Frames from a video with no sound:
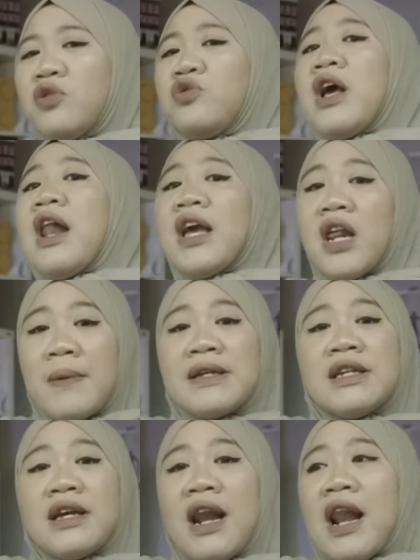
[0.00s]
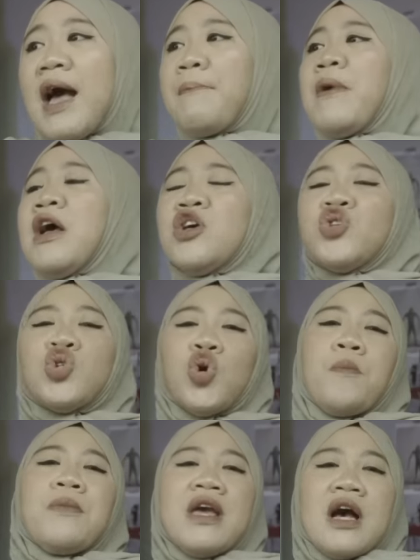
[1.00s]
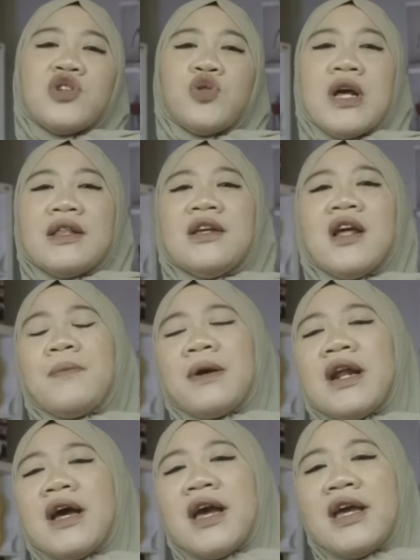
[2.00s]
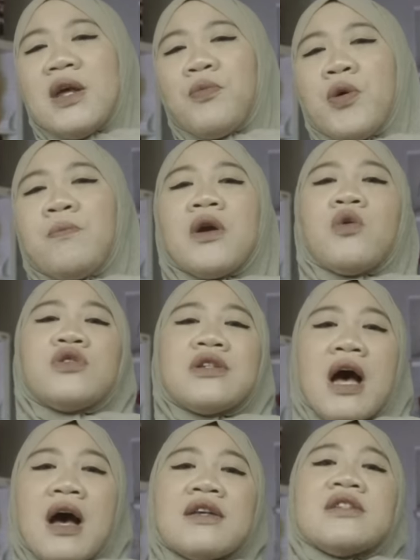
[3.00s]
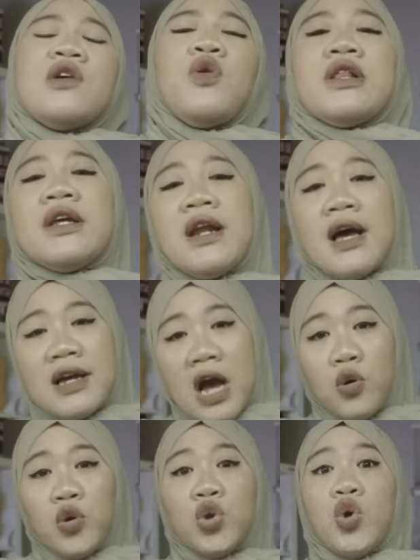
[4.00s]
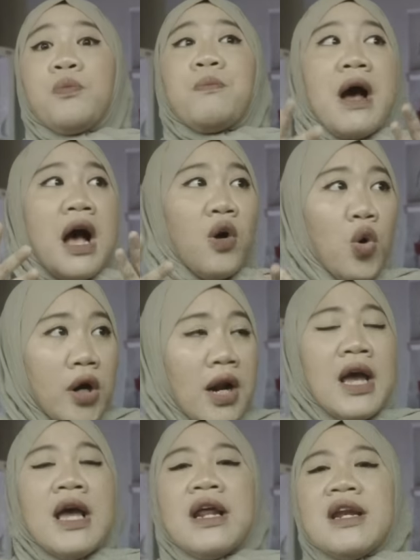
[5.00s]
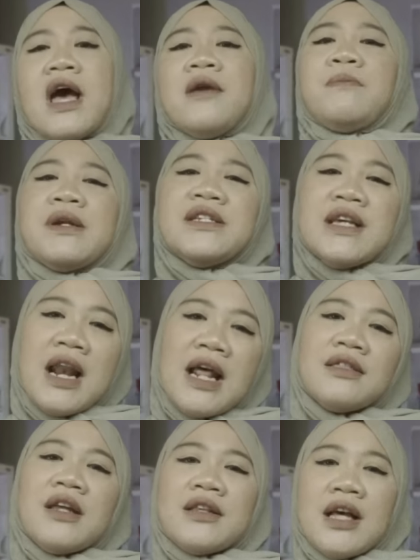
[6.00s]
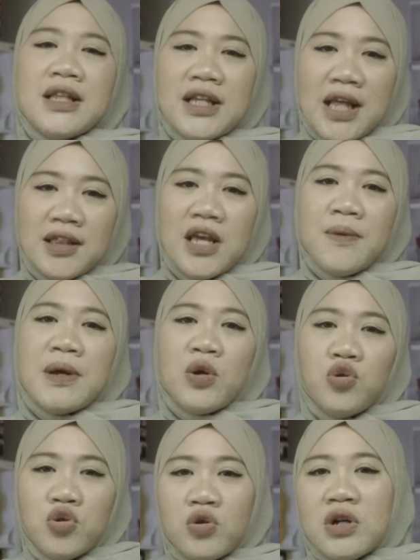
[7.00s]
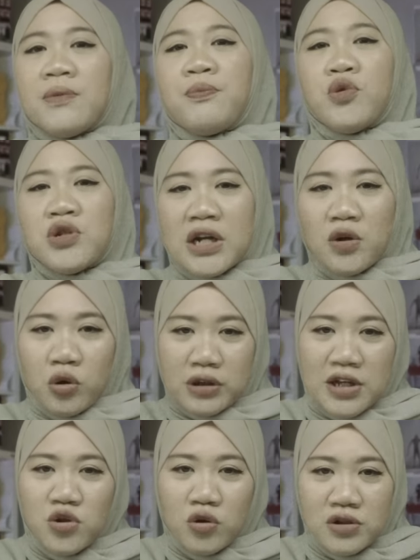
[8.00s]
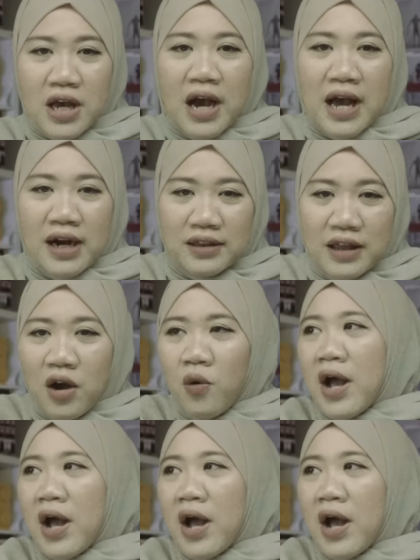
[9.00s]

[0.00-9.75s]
tentunya langit masih gelap. Sum yang sudah tidak berdaya ini pun berusaha sekuat tenaga untuk bangun dan berjalan tertatih-tatih menuju ke pusat kota Yogyakarta,